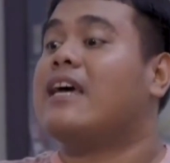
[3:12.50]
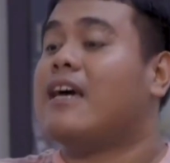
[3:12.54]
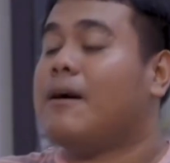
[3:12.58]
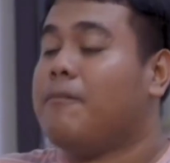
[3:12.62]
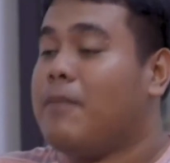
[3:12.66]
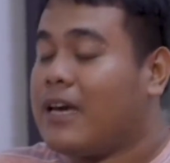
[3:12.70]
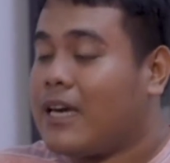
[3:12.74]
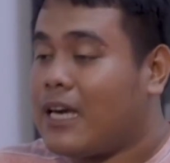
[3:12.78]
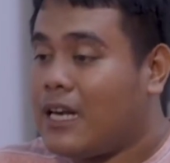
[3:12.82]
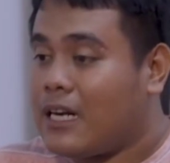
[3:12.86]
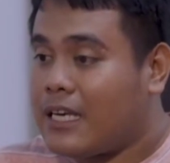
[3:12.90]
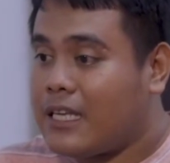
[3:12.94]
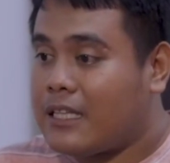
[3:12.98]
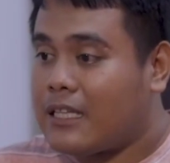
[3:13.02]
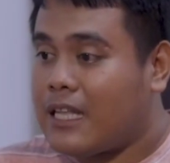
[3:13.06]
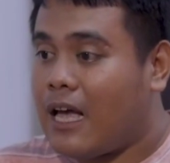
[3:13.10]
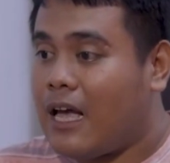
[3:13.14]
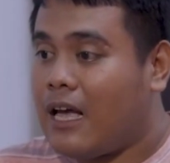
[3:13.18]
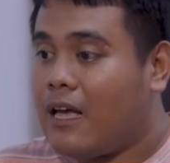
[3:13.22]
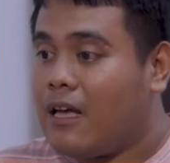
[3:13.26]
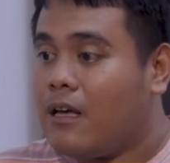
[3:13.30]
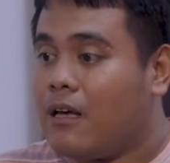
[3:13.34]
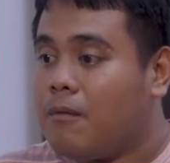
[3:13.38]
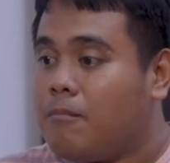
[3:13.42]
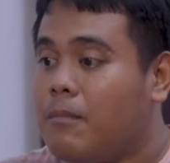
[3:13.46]
nggak ada yang ke bengkel
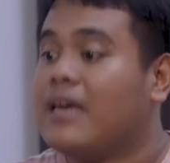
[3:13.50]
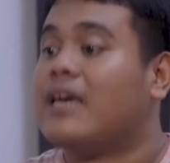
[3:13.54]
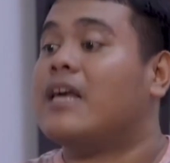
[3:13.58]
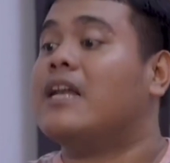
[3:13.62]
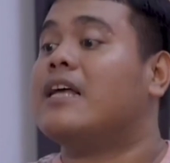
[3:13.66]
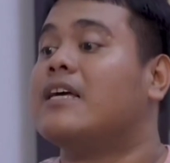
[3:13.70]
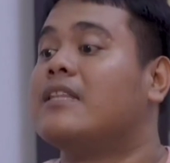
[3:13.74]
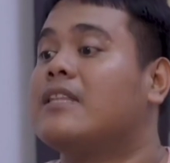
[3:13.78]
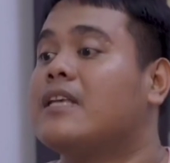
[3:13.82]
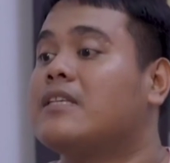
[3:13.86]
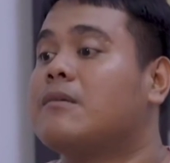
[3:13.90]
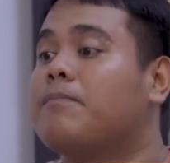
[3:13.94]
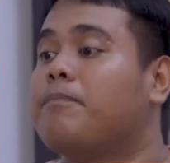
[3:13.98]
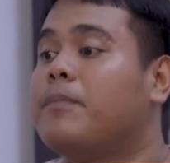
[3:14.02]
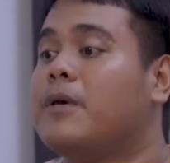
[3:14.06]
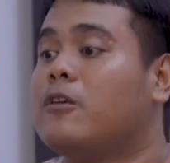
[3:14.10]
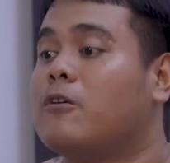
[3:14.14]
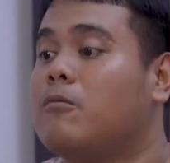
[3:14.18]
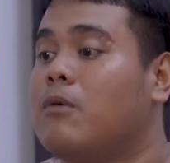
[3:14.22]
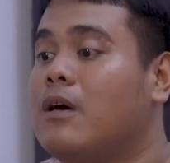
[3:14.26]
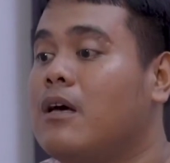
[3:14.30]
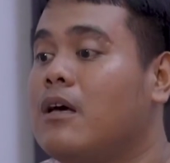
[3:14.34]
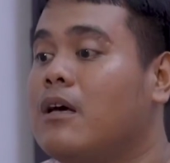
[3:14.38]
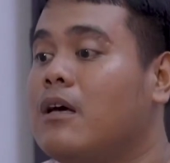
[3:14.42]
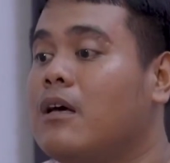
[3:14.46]
kita. Bengkel kita
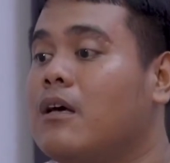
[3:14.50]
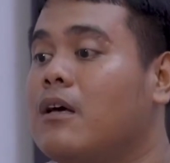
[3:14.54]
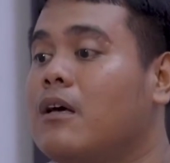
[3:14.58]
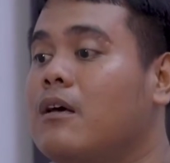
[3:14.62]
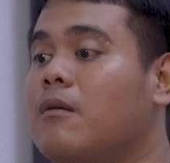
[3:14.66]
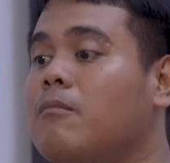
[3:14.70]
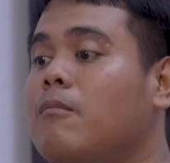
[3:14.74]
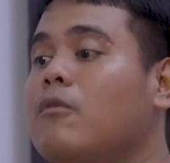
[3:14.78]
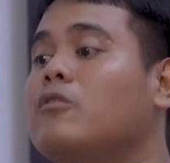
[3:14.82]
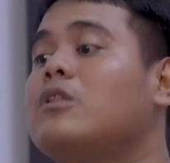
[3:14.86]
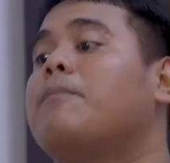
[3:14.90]
sepi coba.